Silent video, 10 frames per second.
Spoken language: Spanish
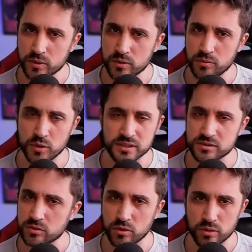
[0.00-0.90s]
¿Cómo,
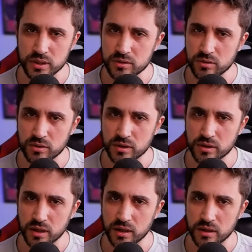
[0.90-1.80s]
es todo esto? Eh,
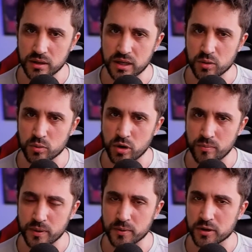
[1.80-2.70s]
que, que, era un
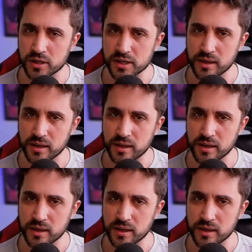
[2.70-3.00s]
hombre, pero que en